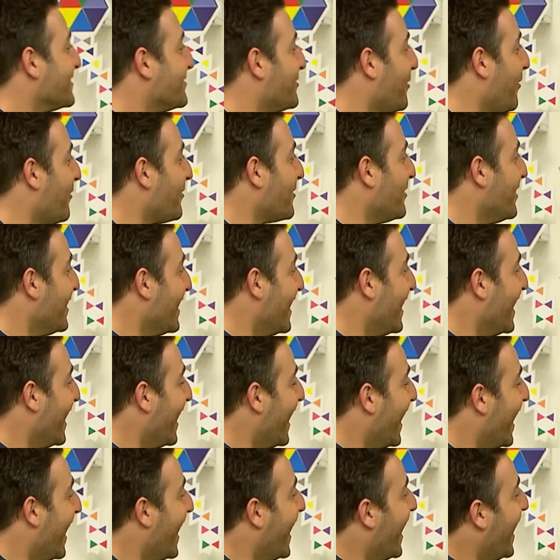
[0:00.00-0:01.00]
Doğru.
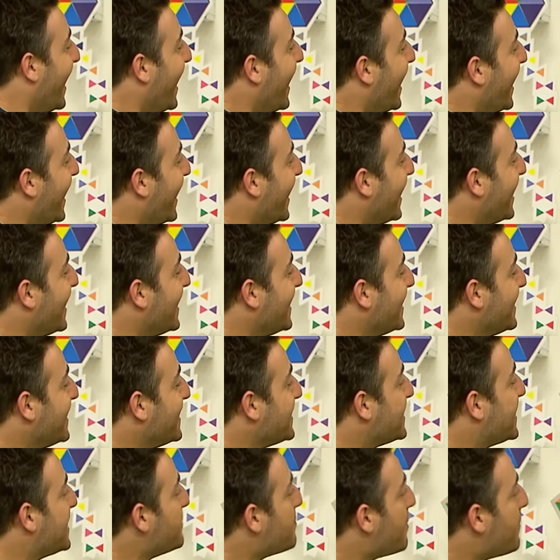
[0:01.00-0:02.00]

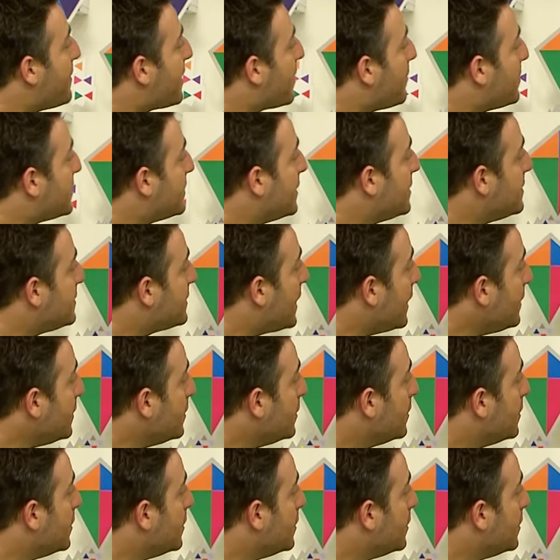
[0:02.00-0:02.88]
Kime merhaba dedin sen?